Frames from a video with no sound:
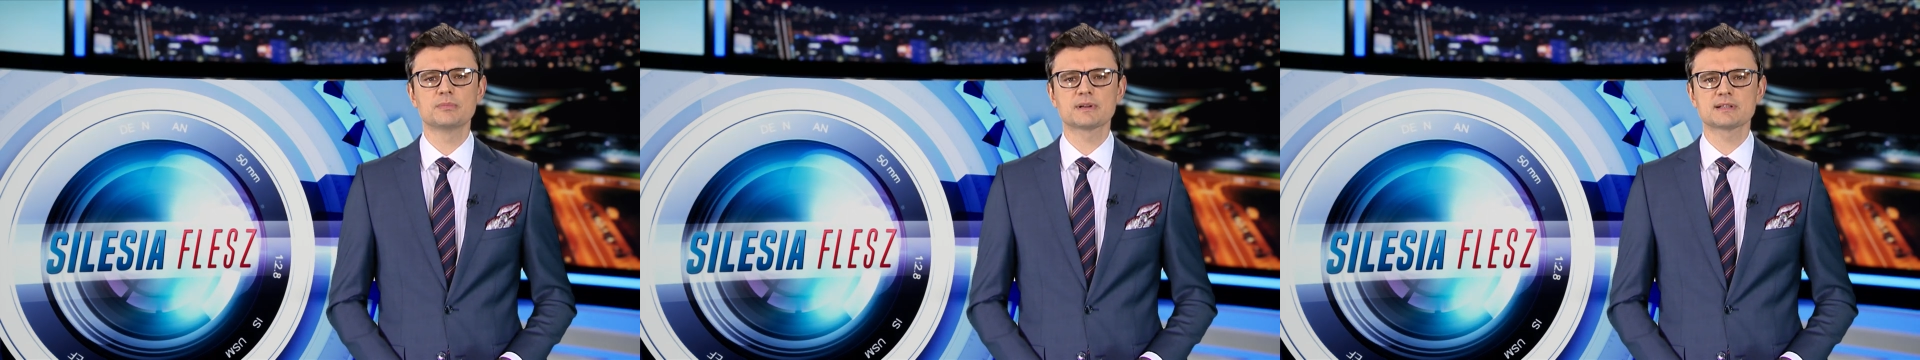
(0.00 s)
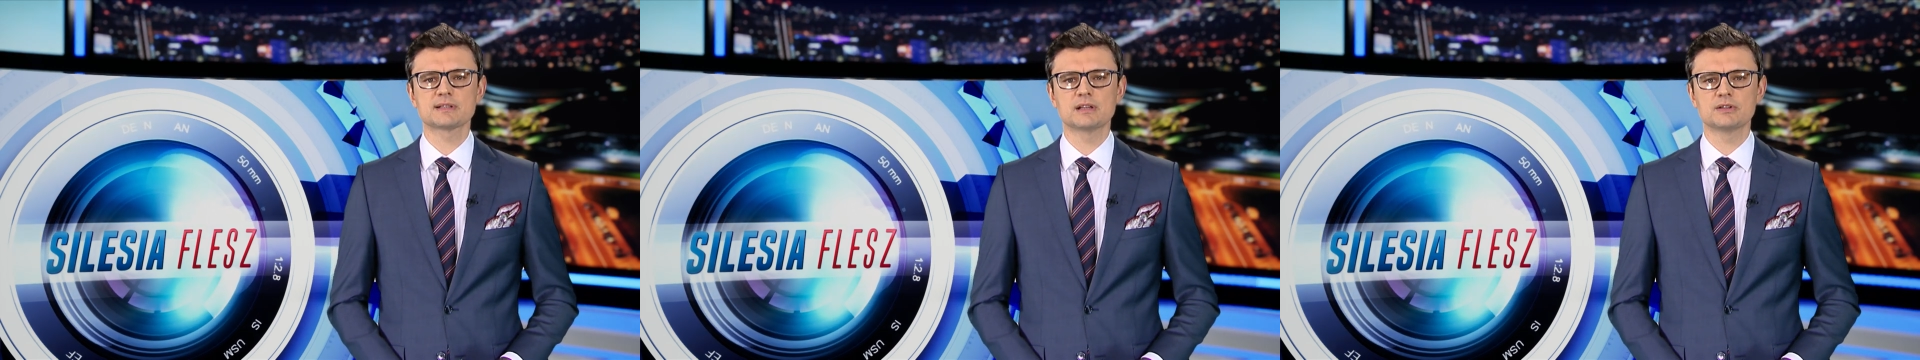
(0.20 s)

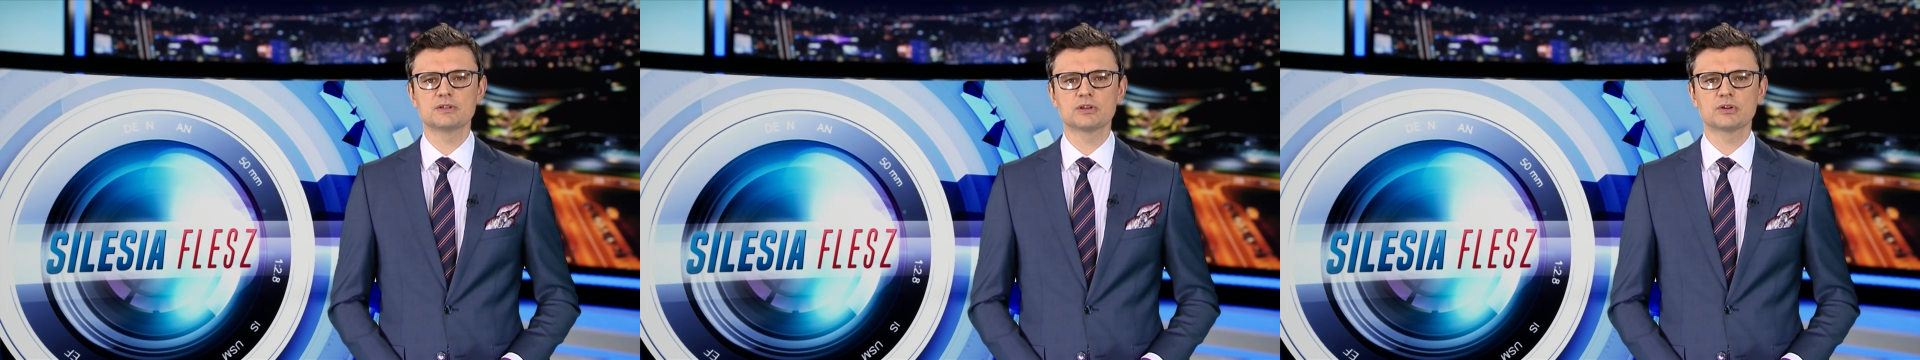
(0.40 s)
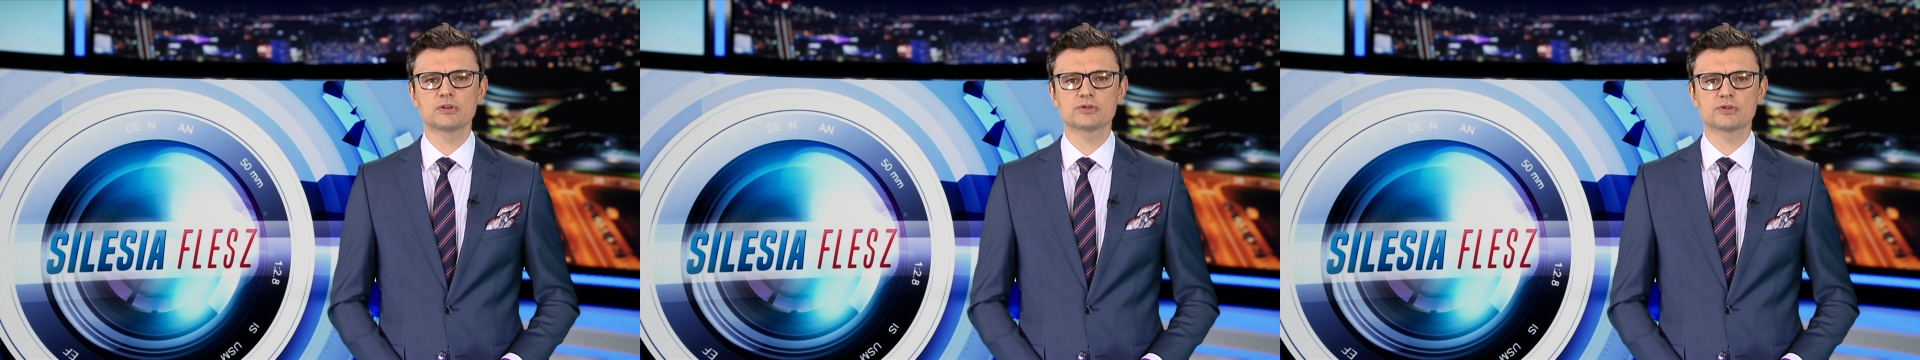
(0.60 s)

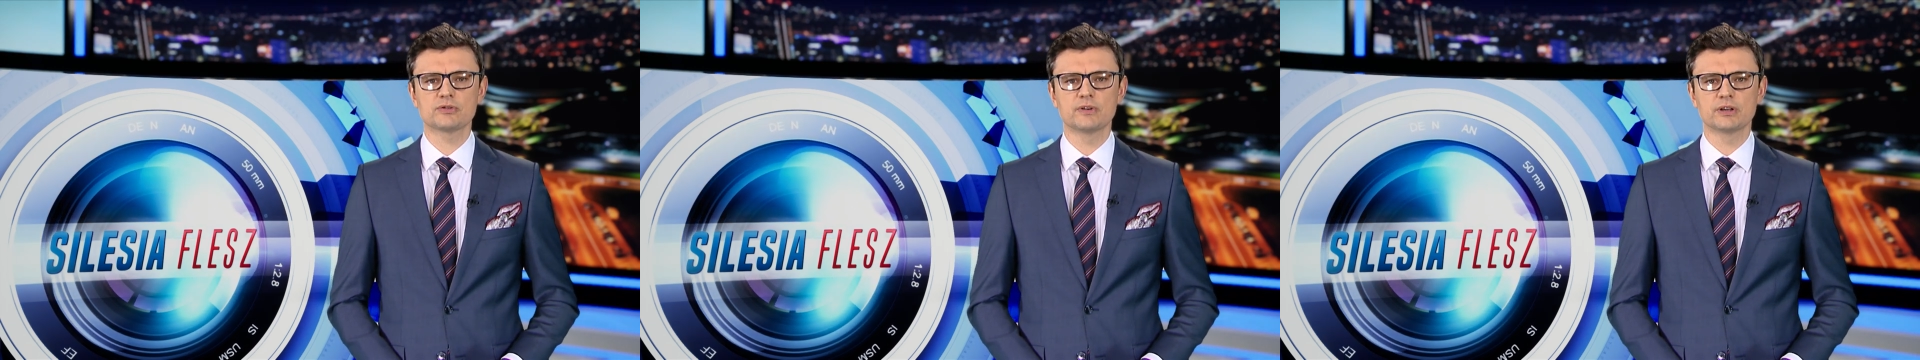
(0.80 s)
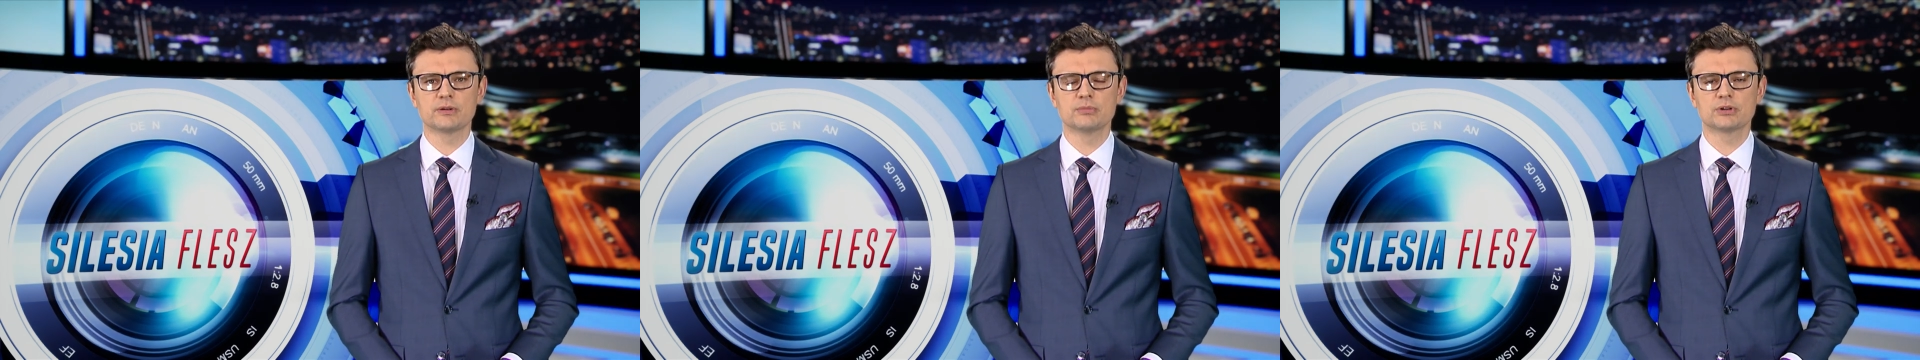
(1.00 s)
prezydenci
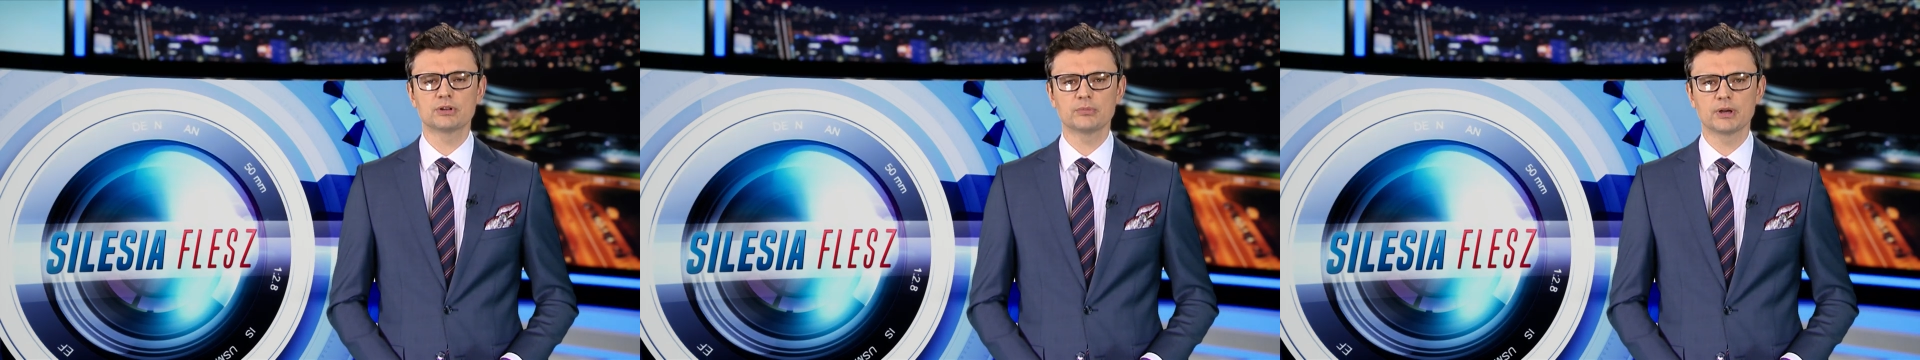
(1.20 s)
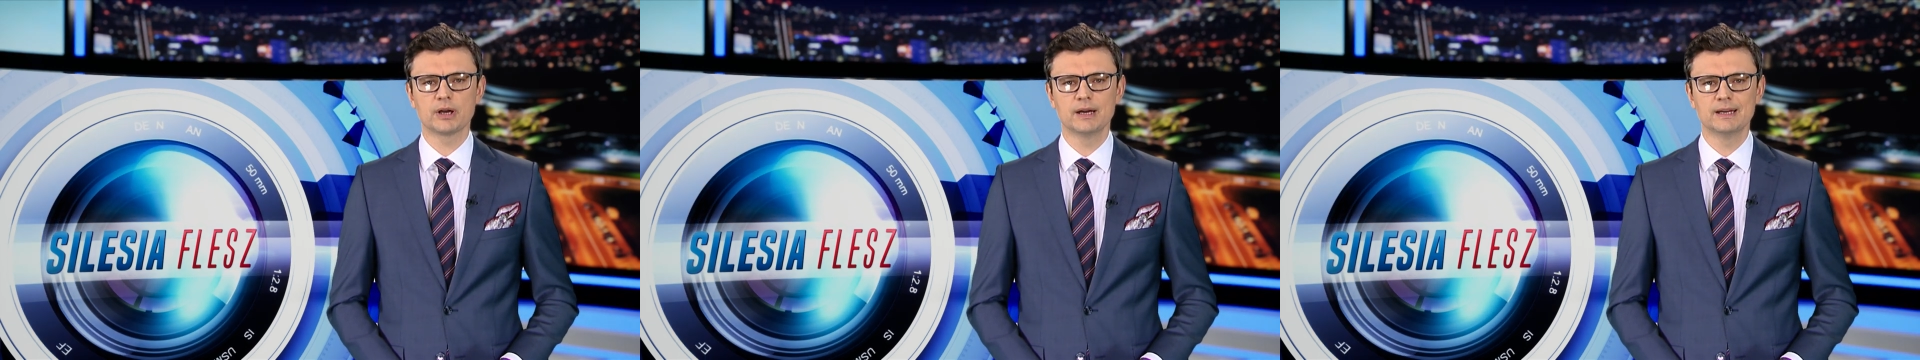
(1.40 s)
Chorzowa i
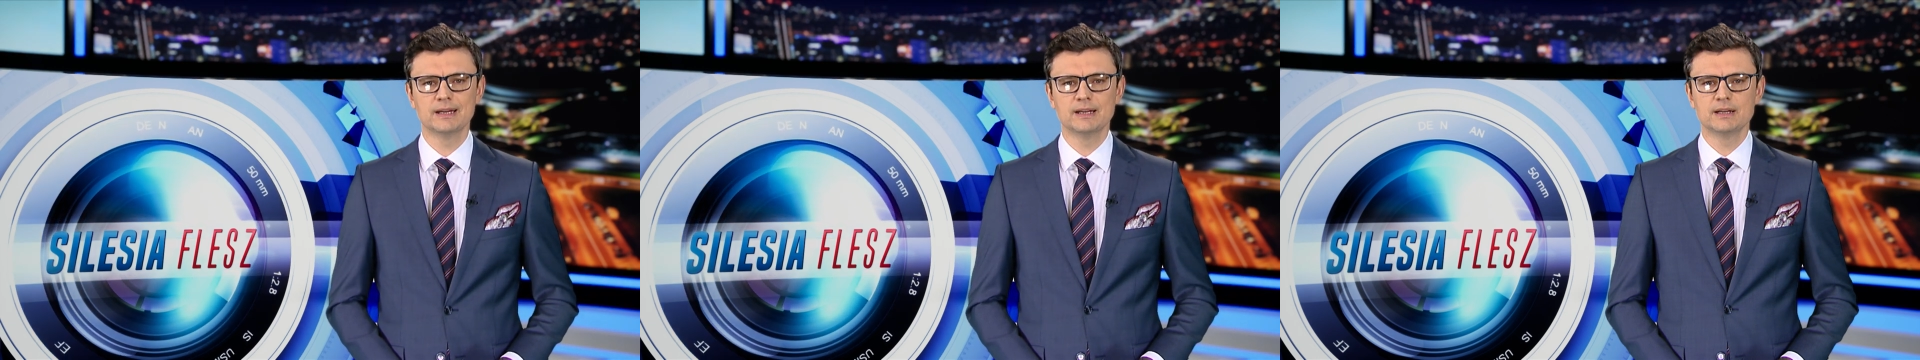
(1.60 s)
Bytomia.